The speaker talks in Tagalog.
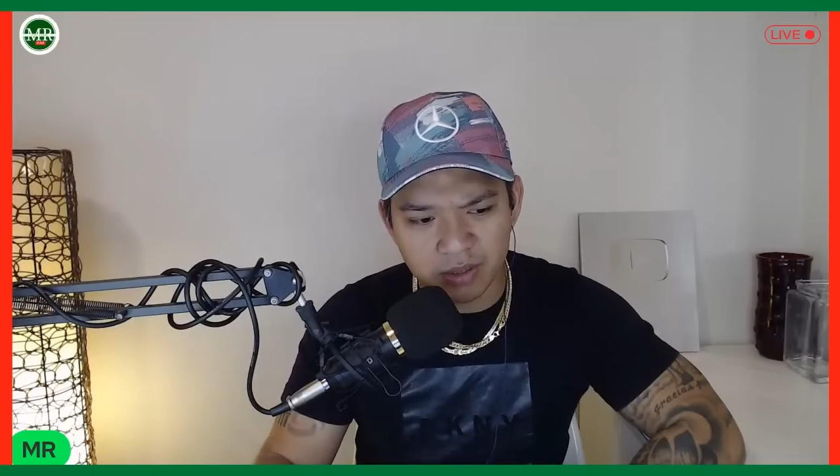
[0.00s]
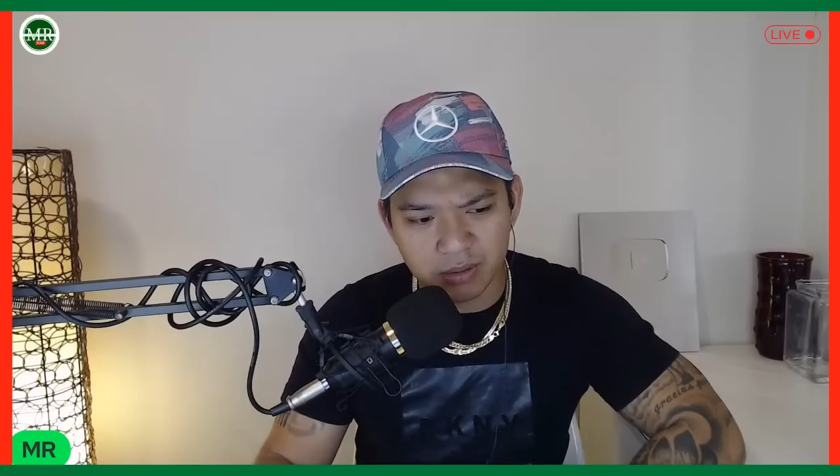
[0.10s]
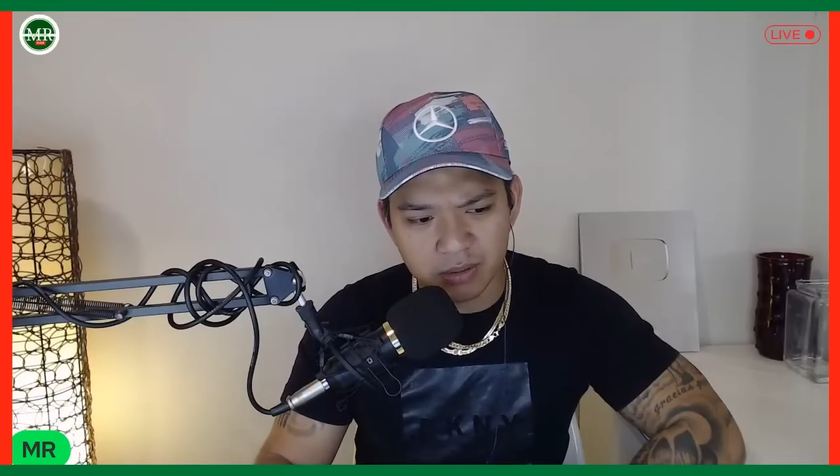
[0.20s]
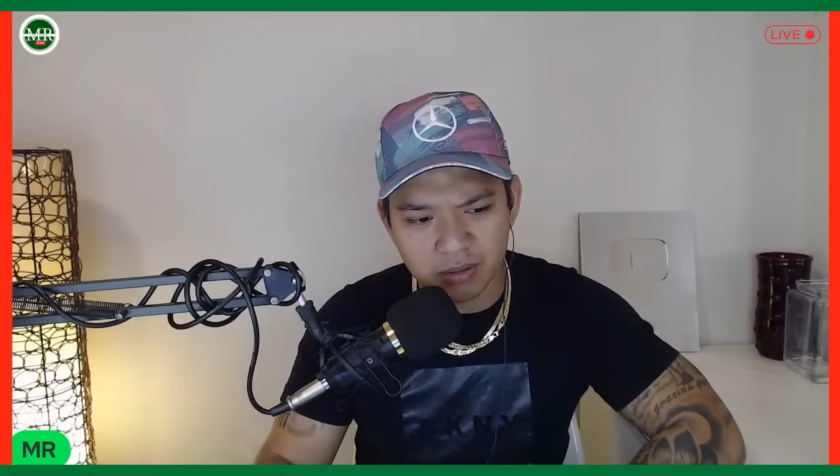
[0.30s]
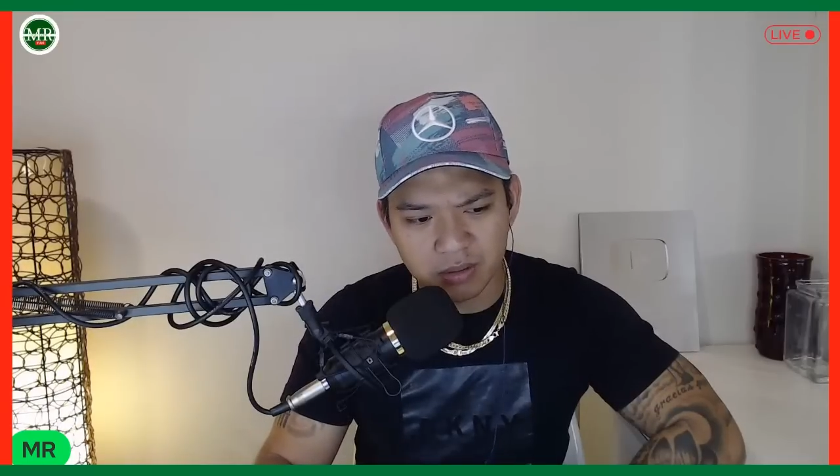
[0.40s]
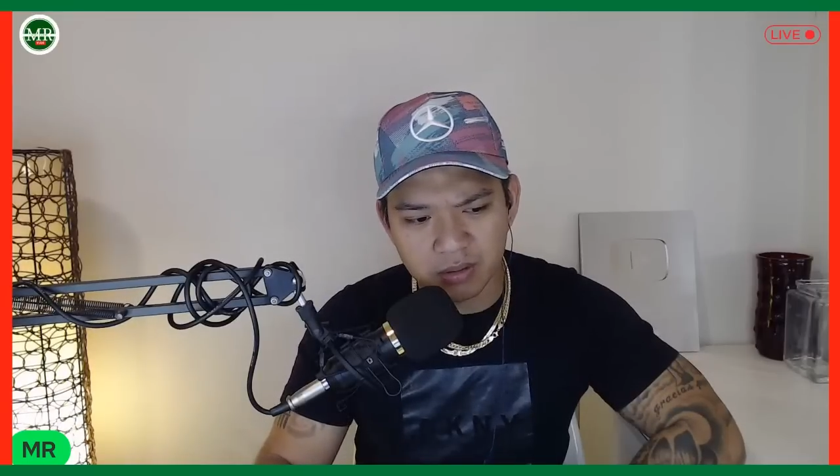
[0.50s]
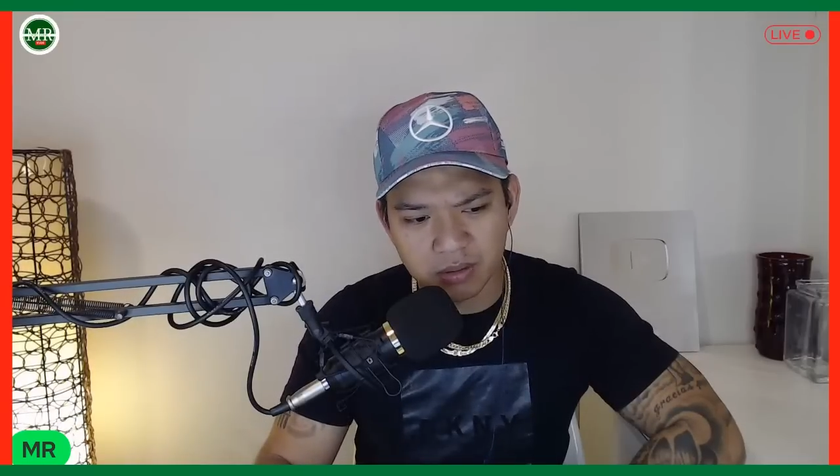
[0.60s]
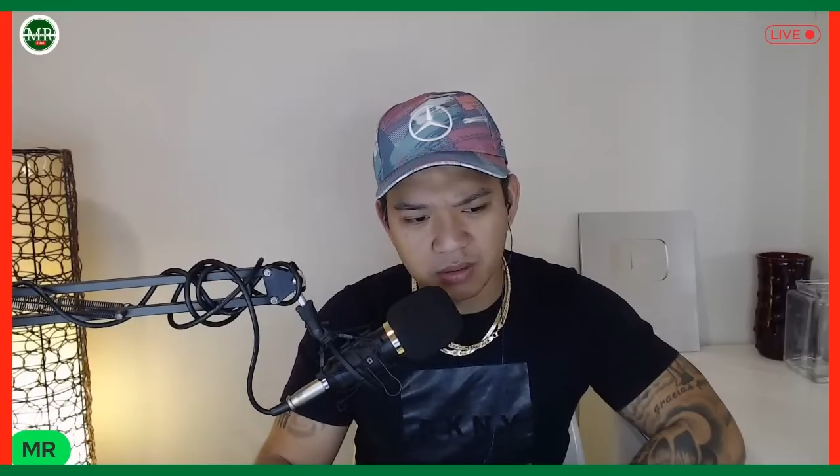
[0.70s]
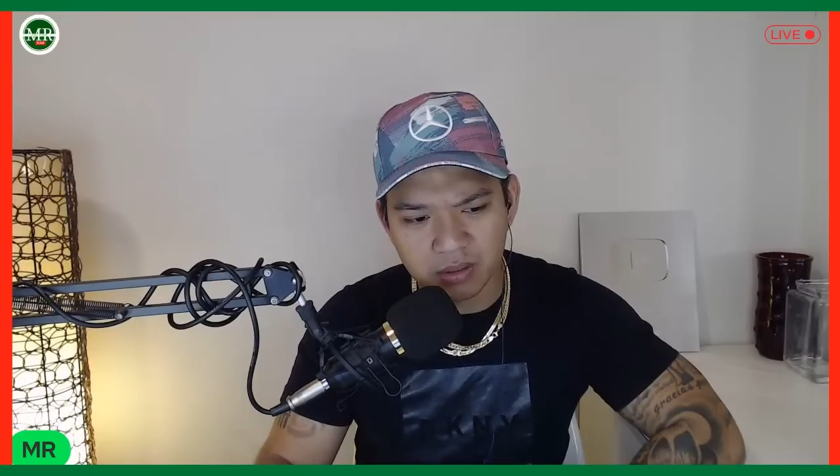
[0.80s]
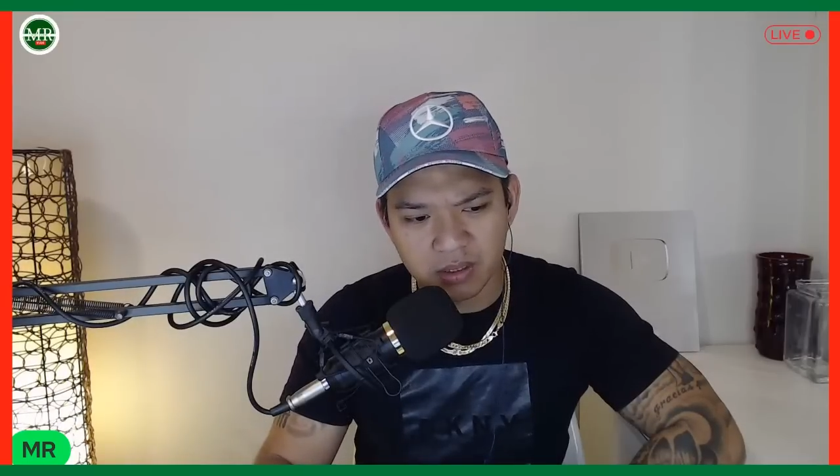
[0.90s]
'to?
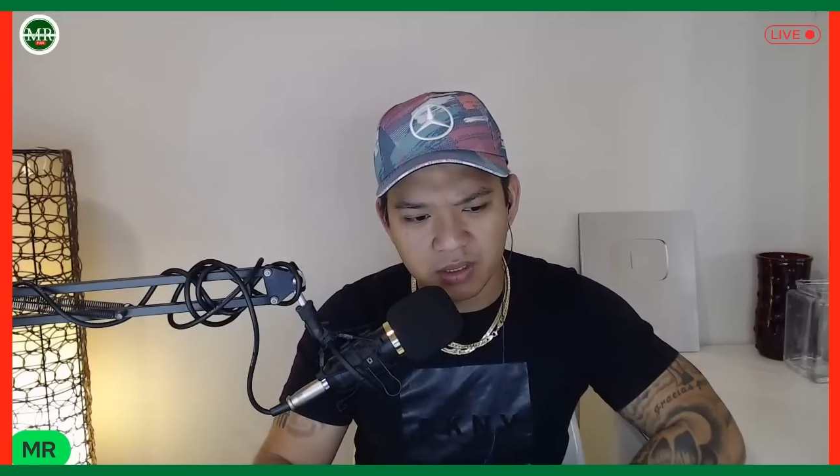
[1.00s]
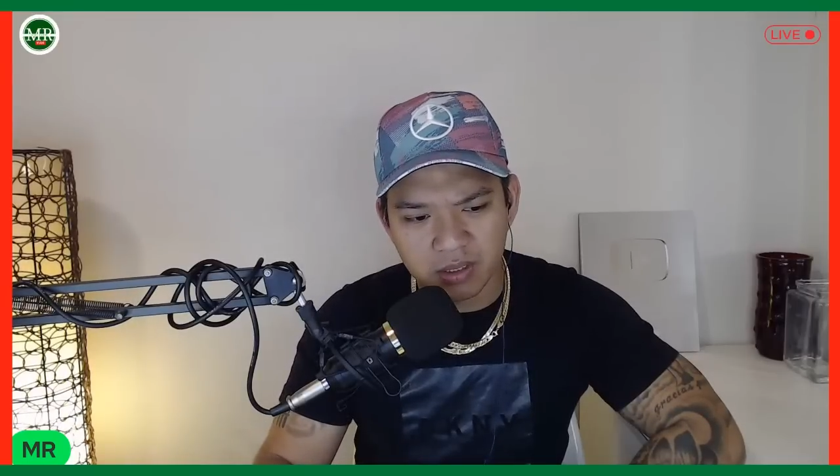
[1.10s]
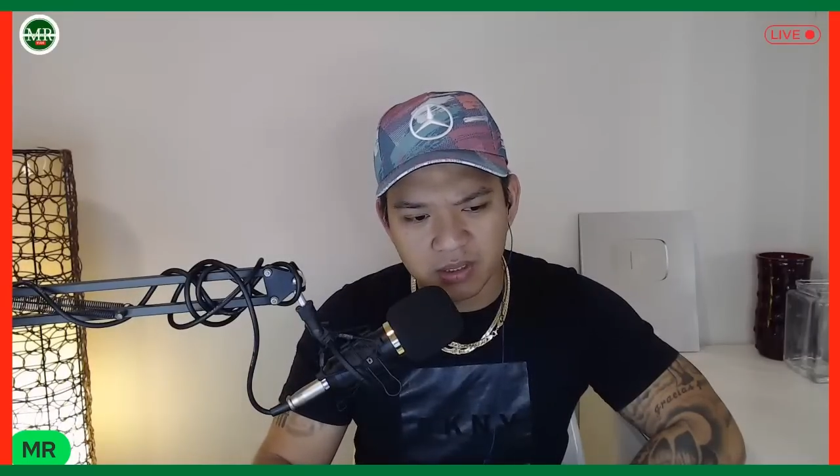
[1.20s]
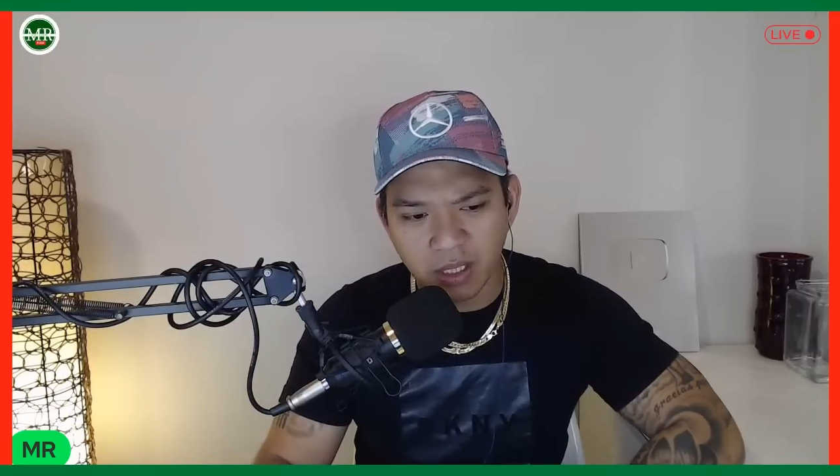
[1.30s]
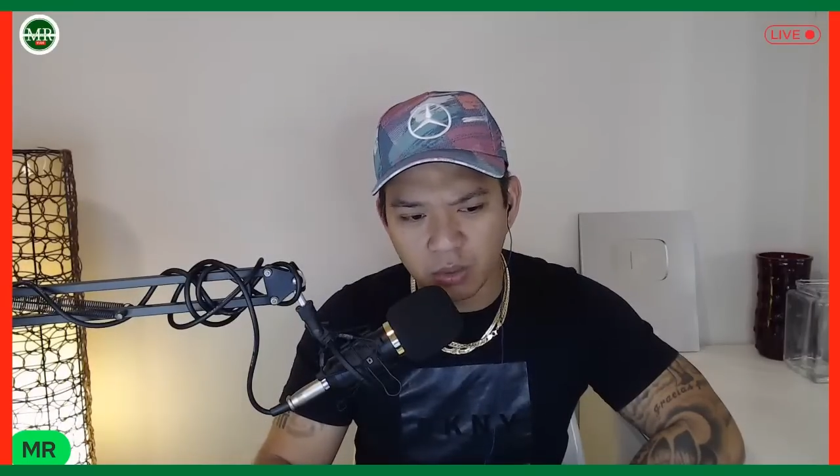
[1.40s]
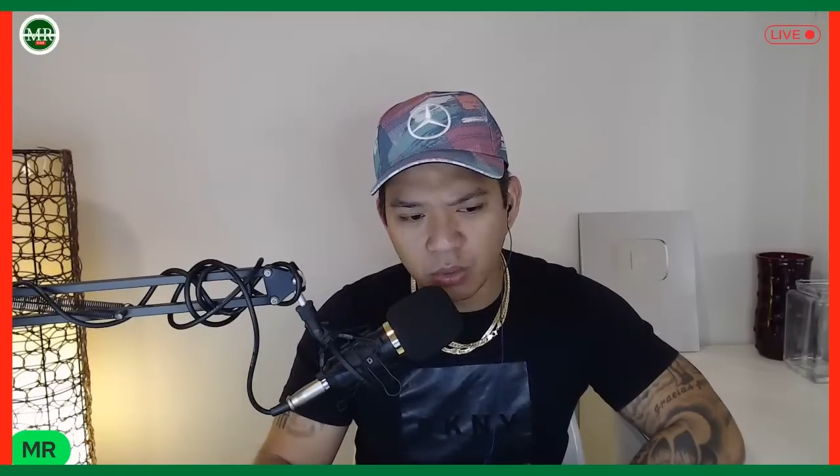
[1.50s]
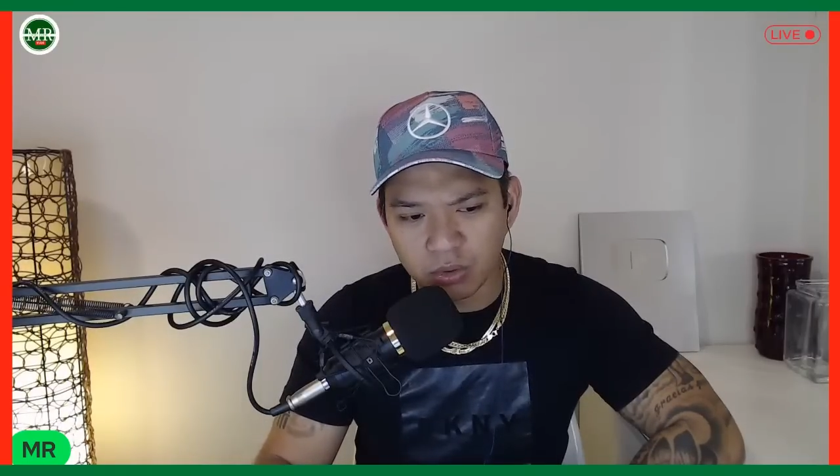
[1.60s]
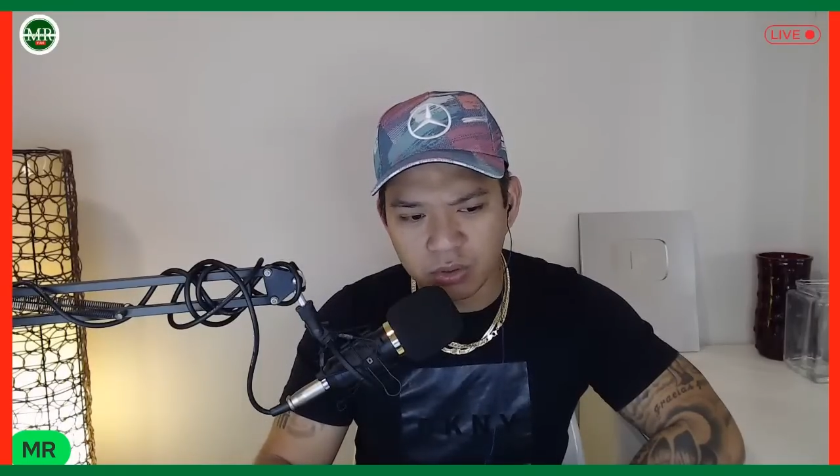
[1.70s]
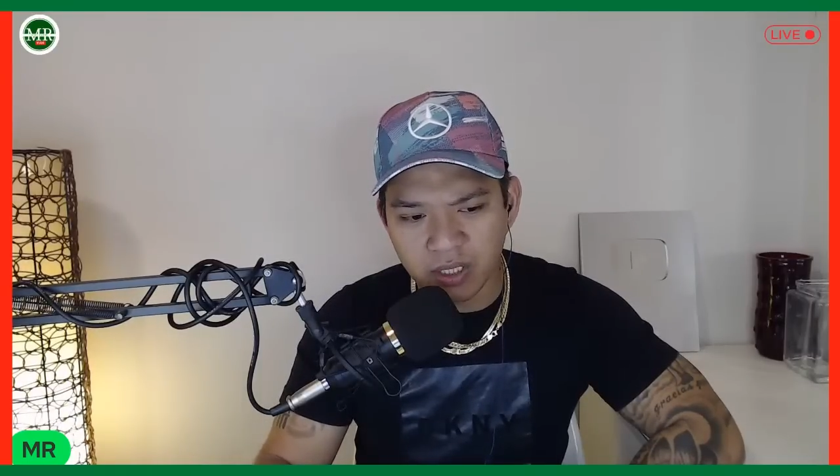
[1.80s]
Nalunod